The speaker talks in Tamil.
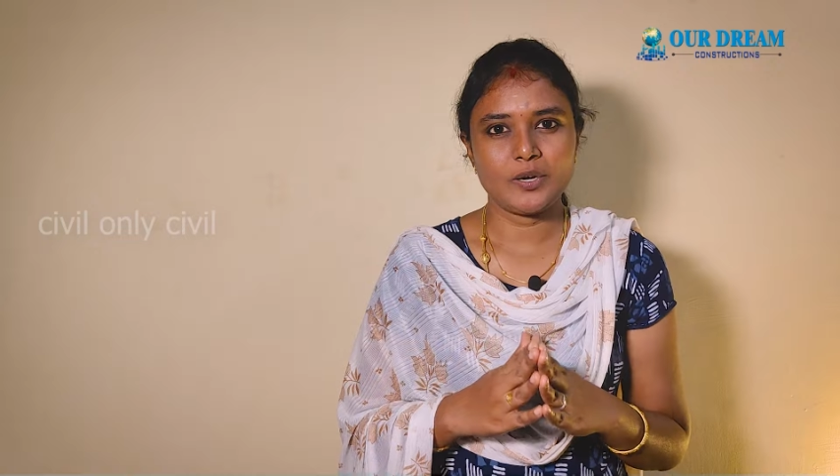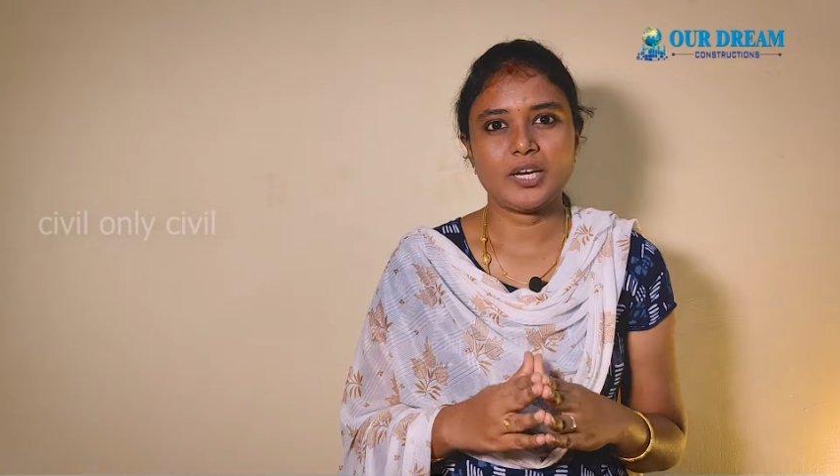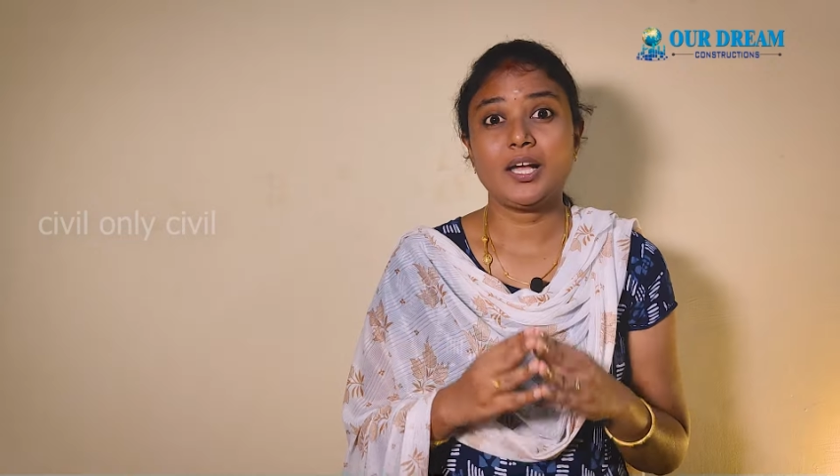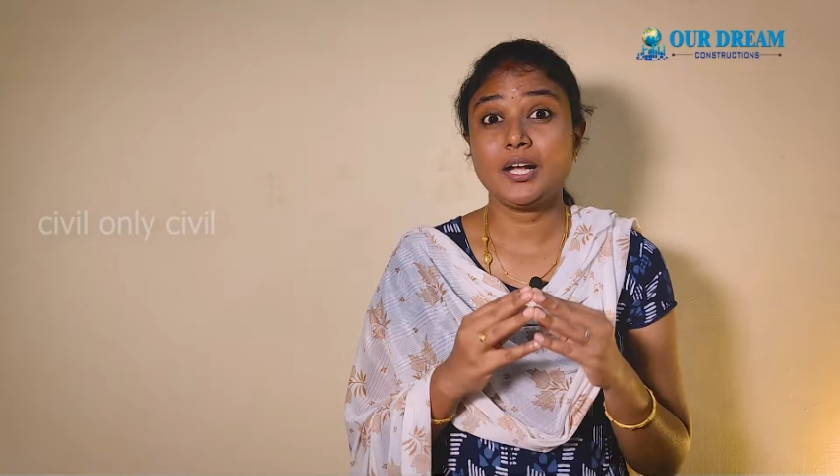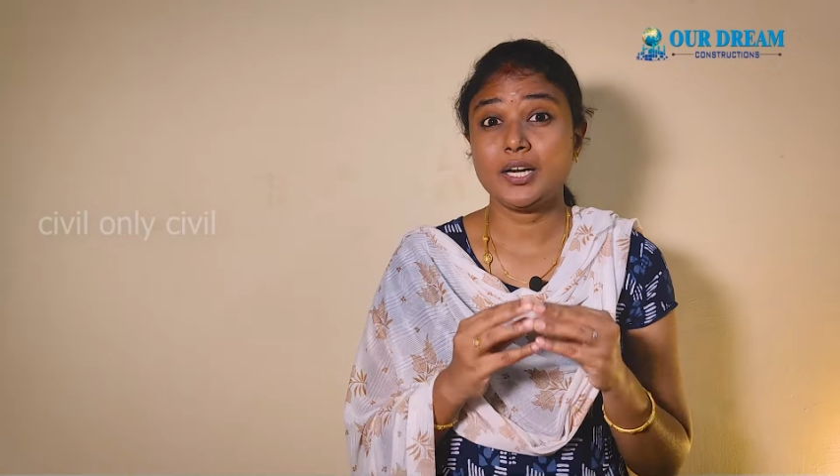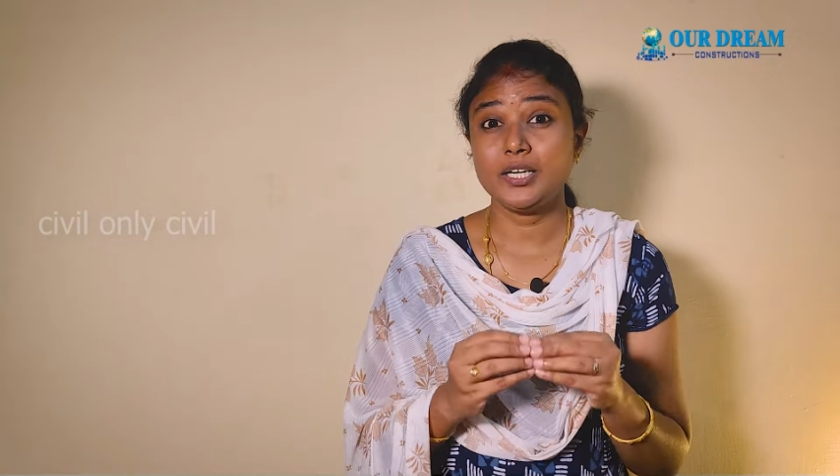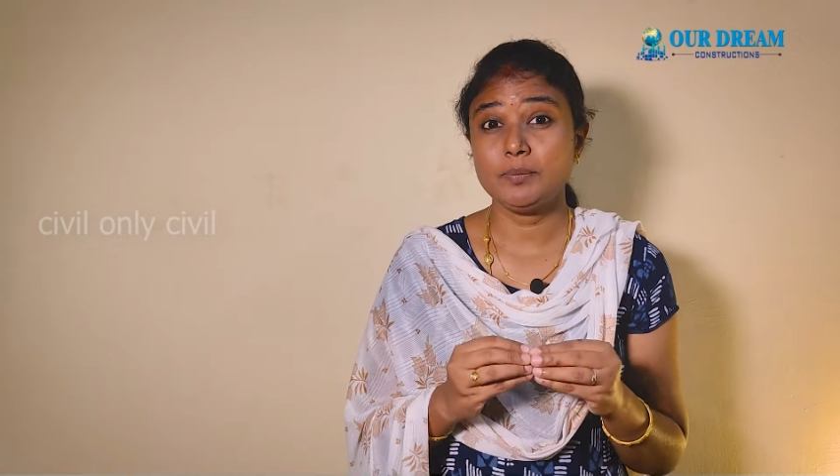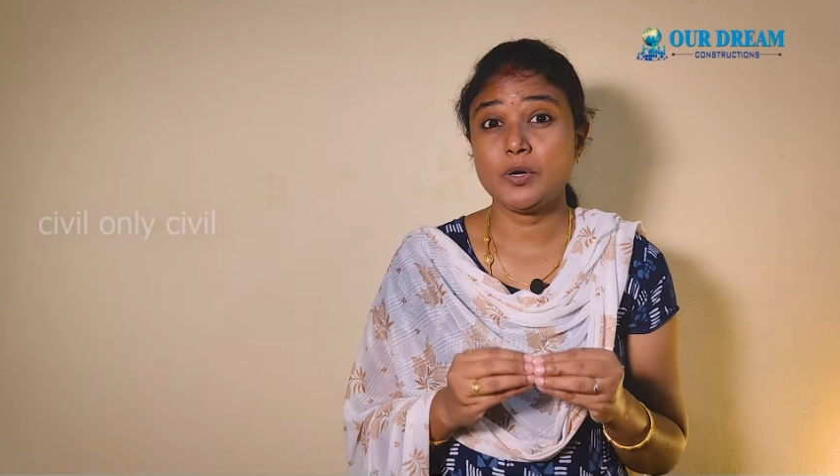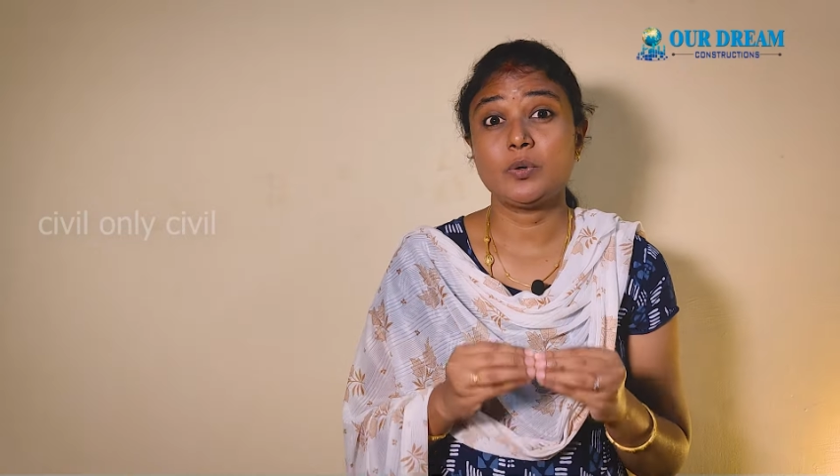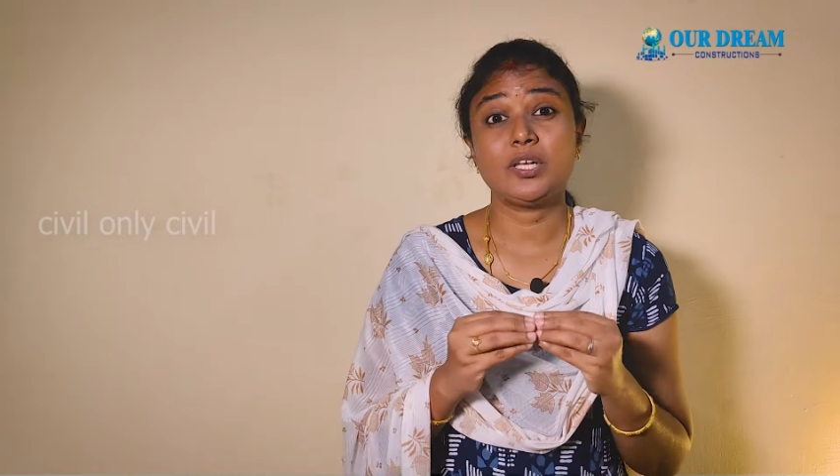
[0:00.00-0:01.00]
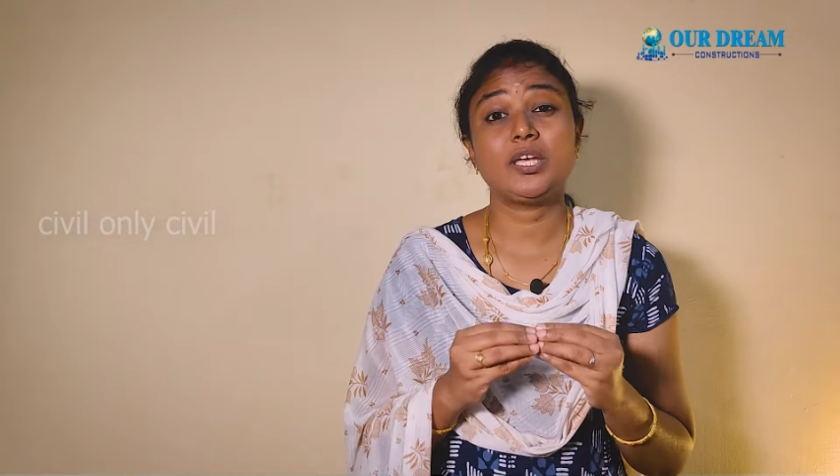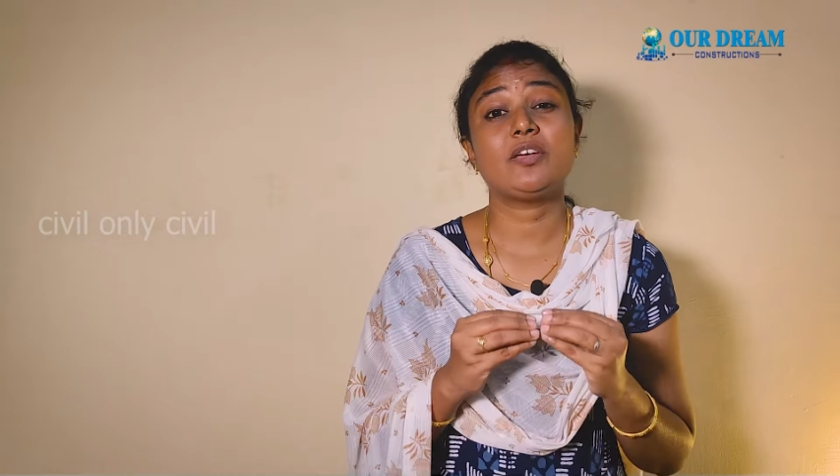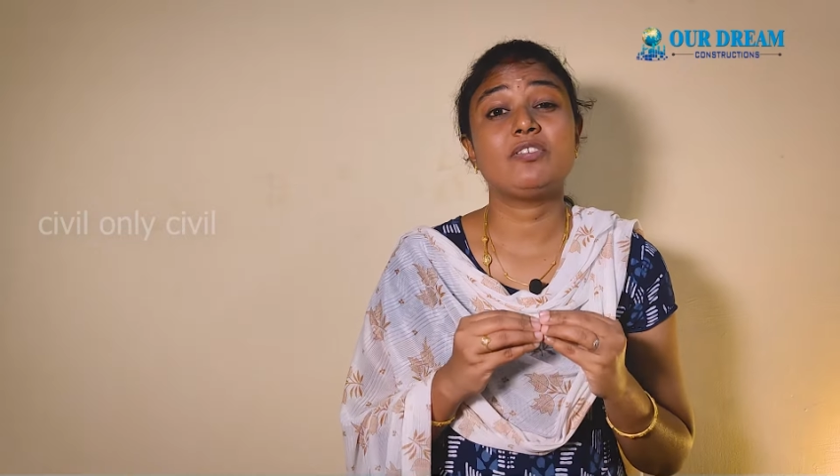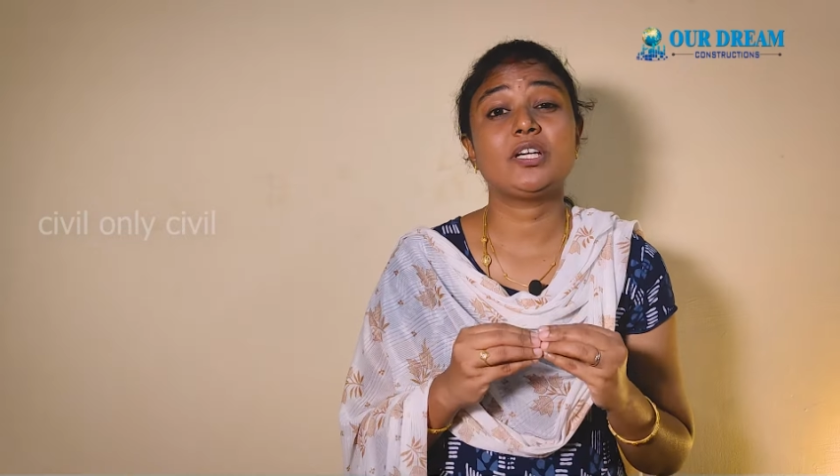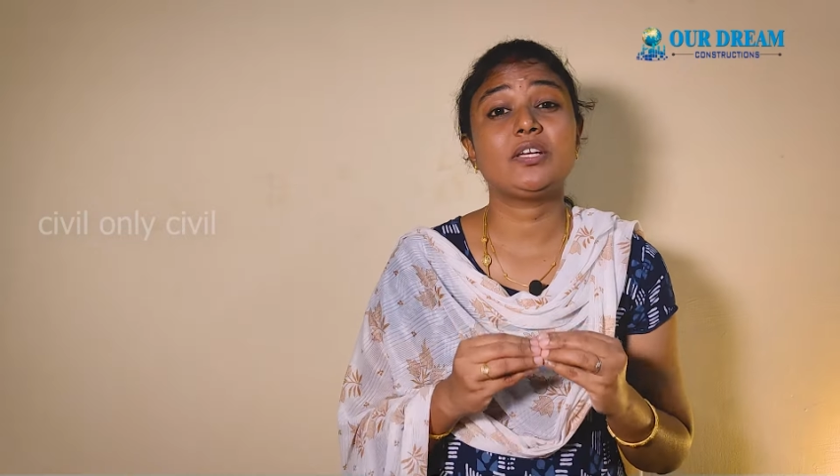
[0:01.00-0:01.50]
அப்படின்னா கண்டிப்பாக
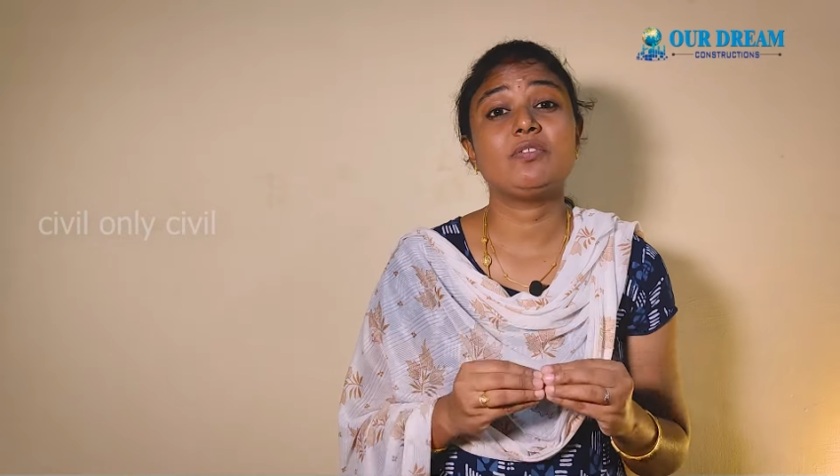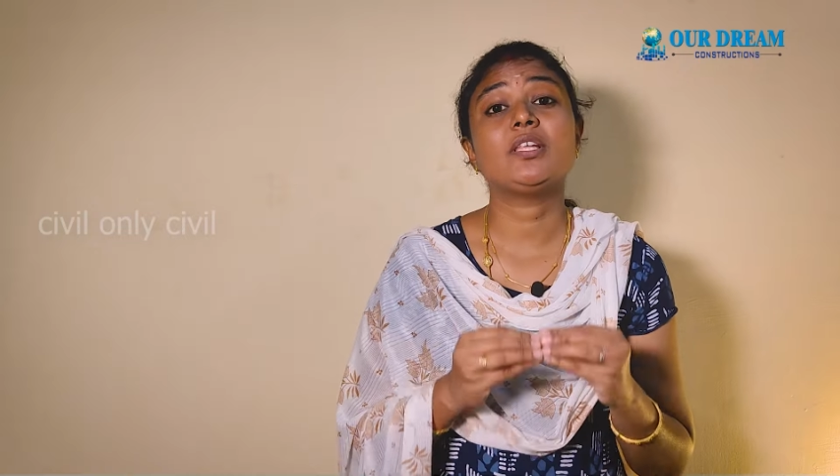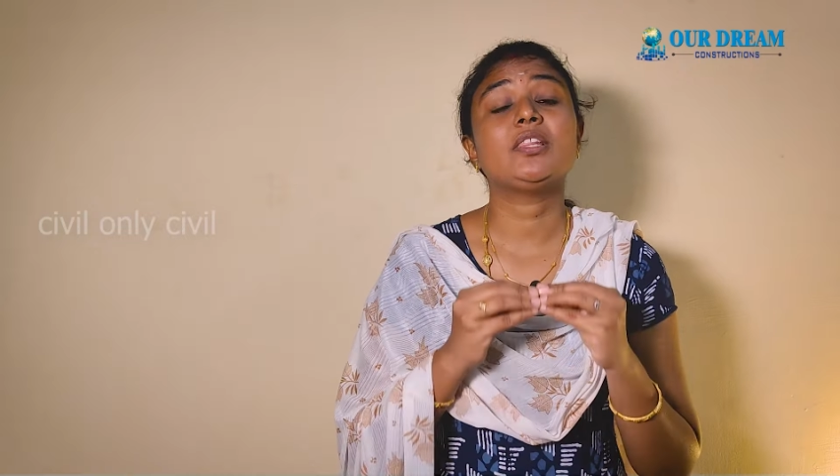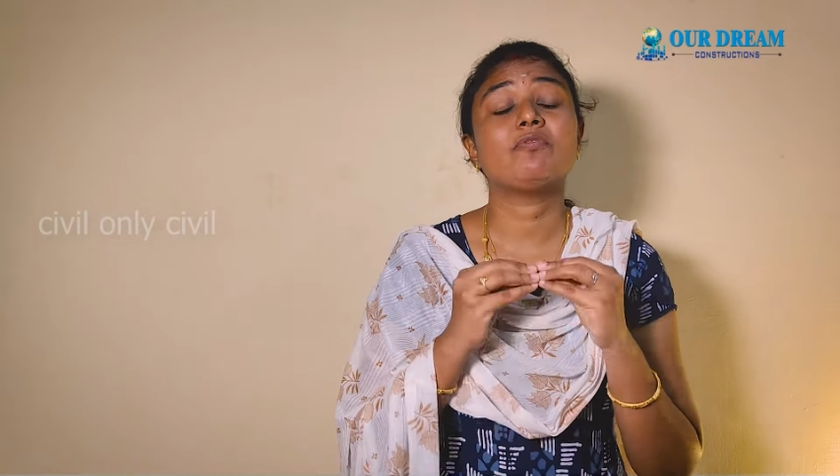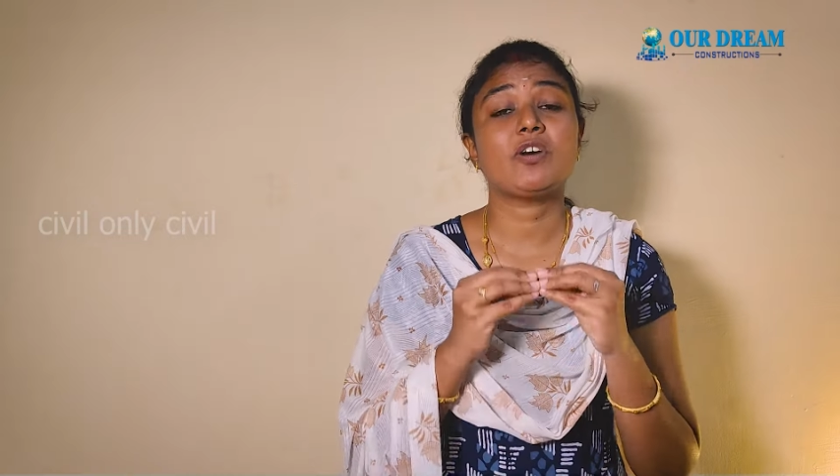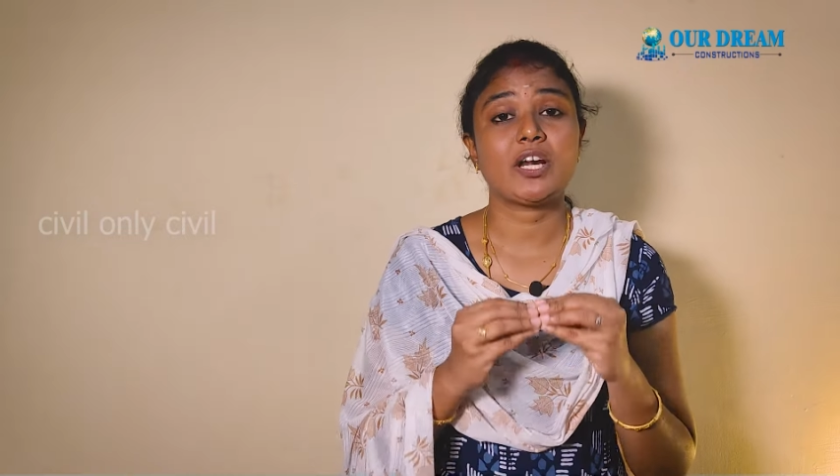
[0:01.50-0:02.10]
உங்களுக்கு எஃபெக்டிவ் லென்த்